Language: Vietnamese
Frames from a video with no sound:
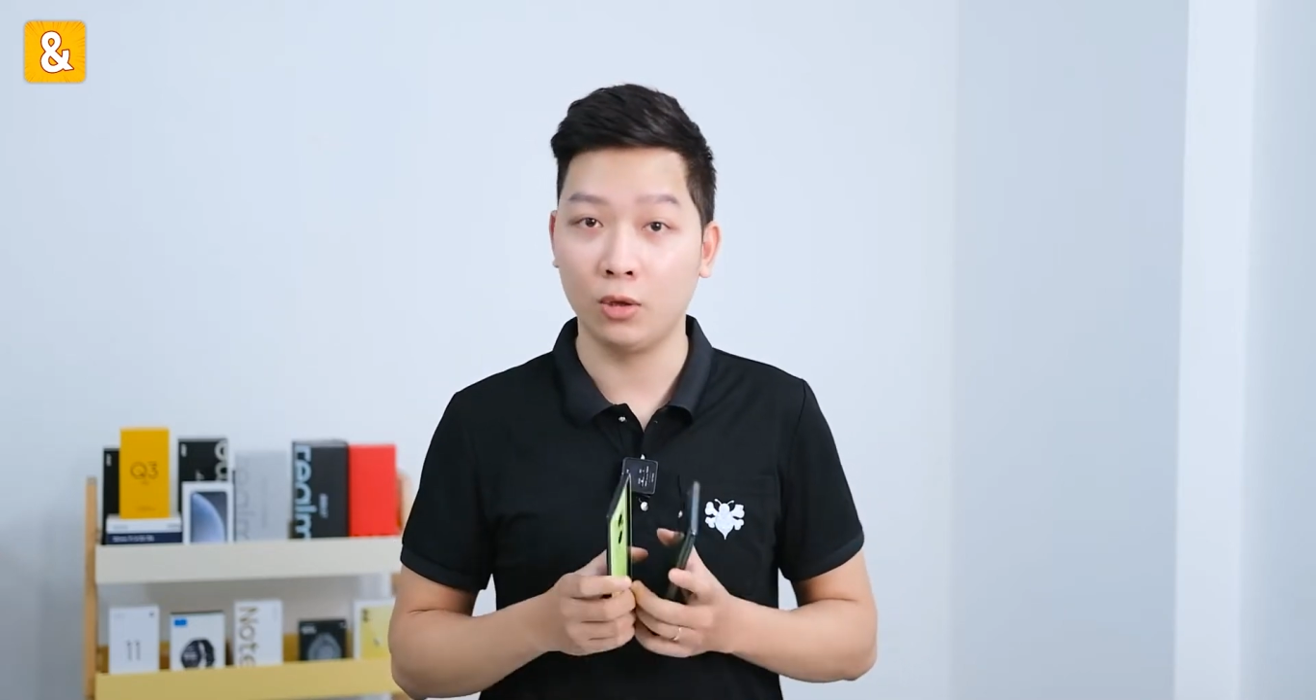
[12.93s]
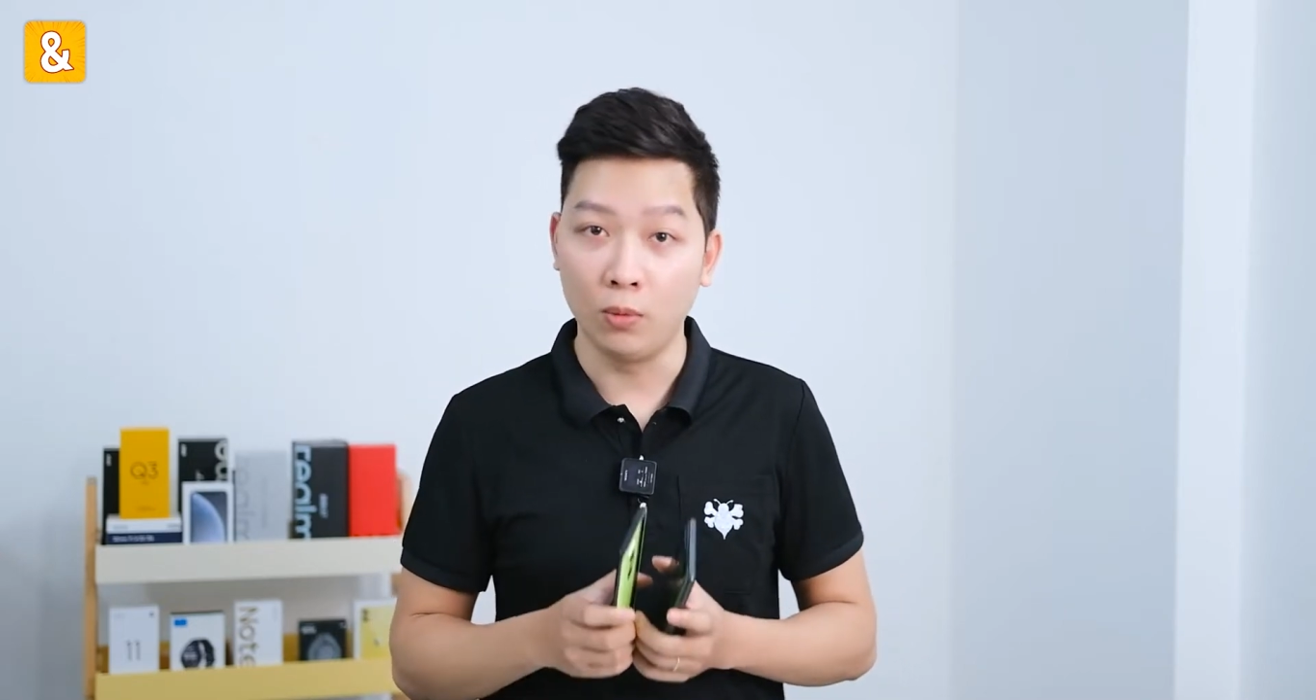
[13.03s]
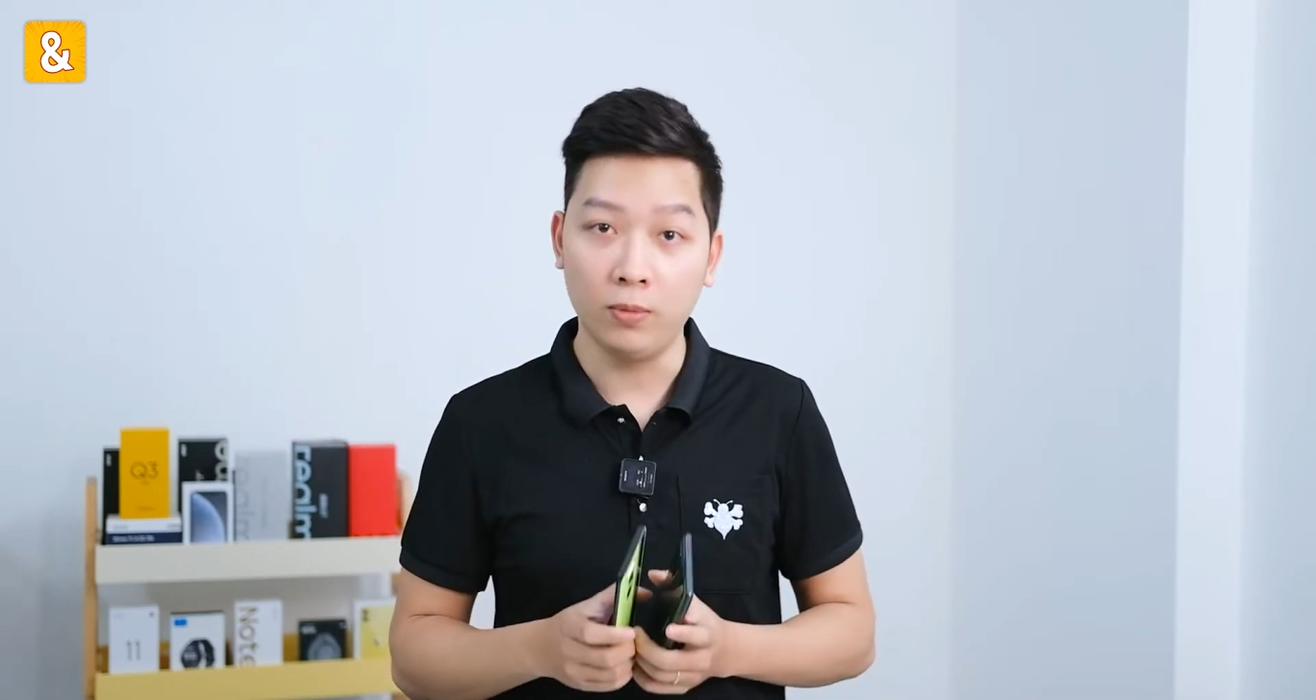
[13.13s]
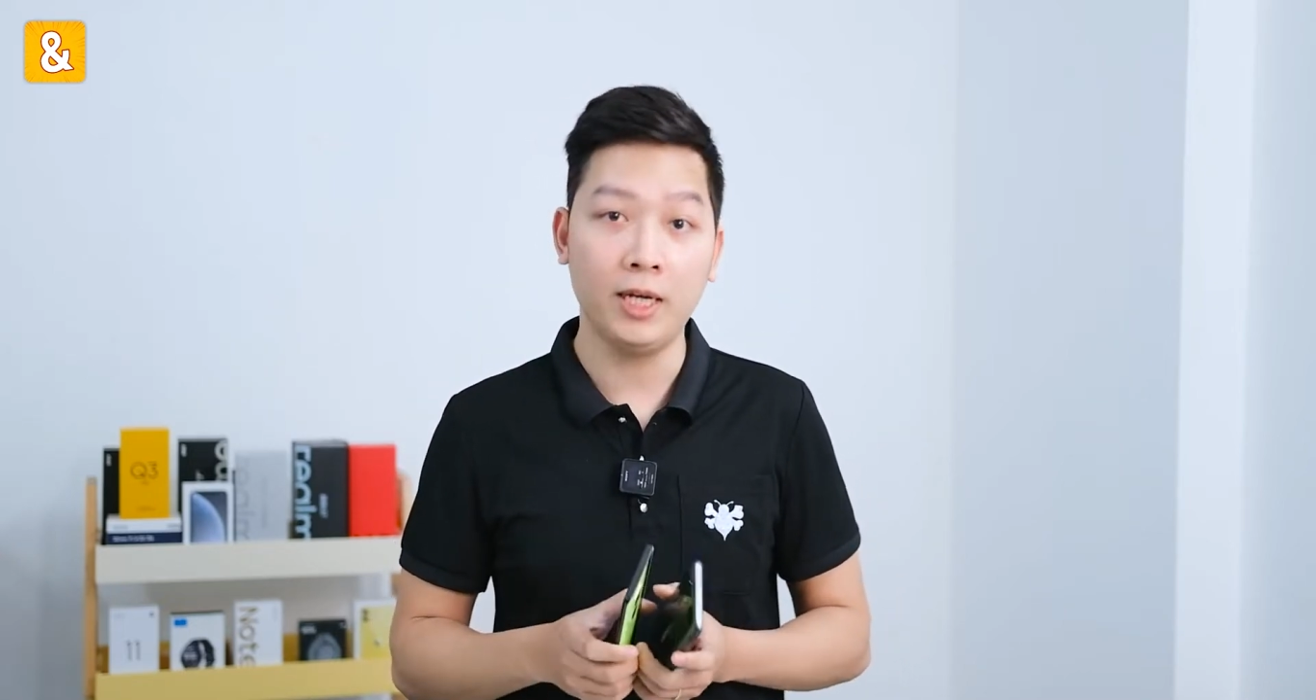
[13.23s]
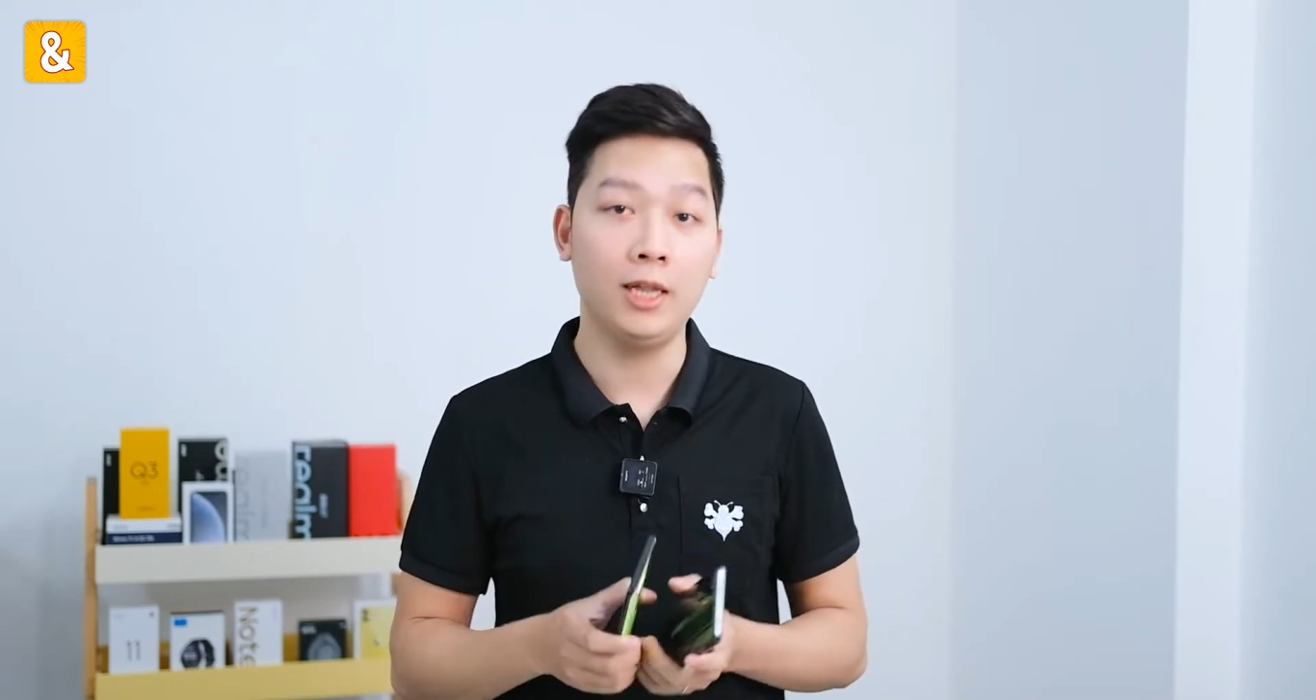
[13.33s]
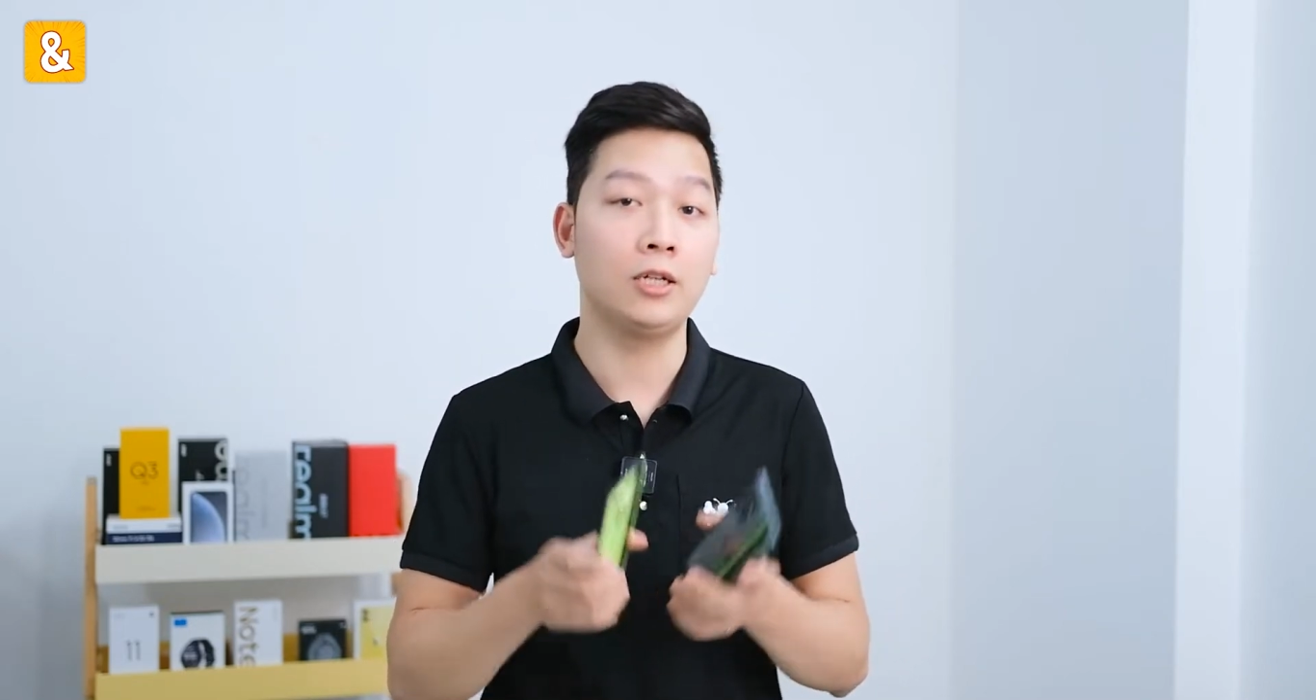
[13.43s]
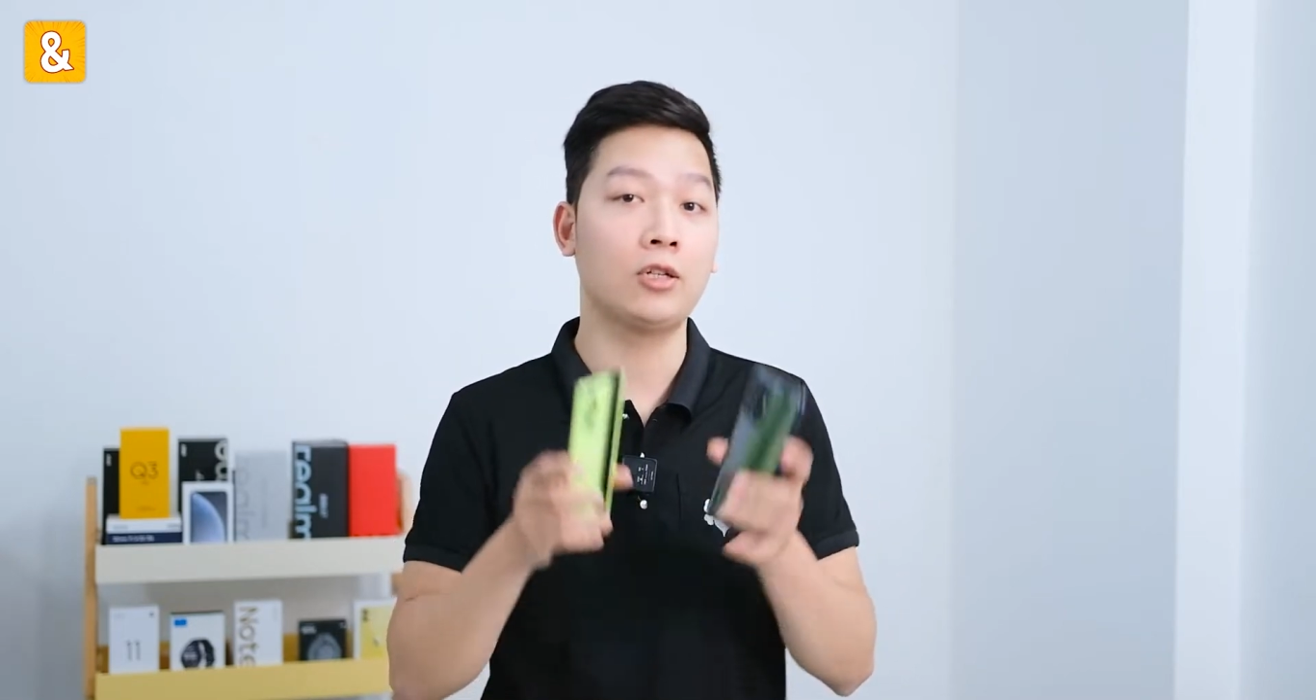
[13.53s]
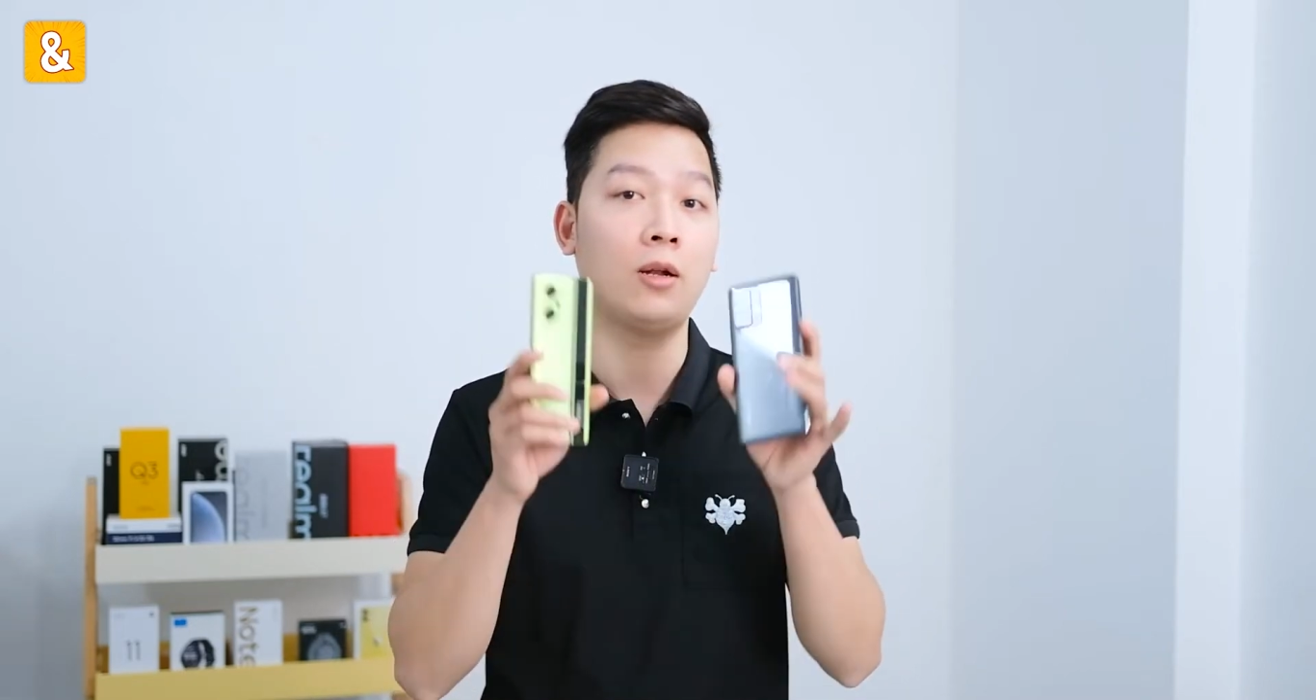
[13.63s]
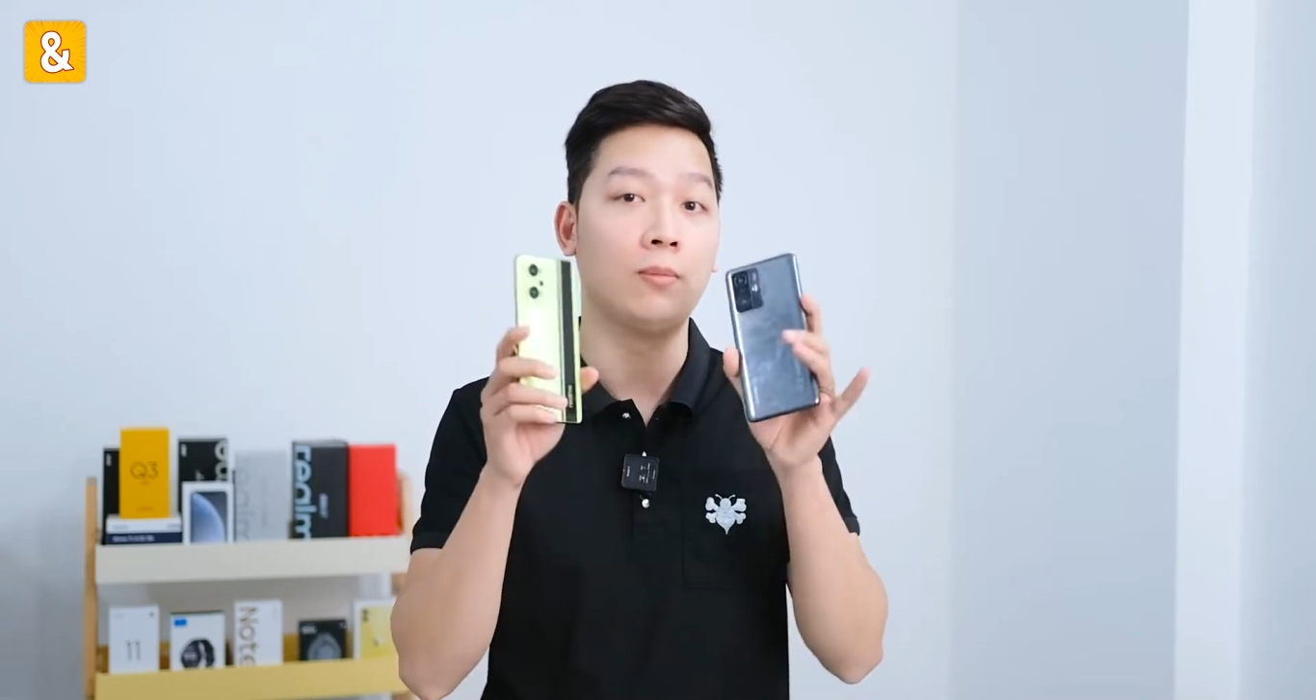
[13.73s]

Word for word: đúng khi lựa chọn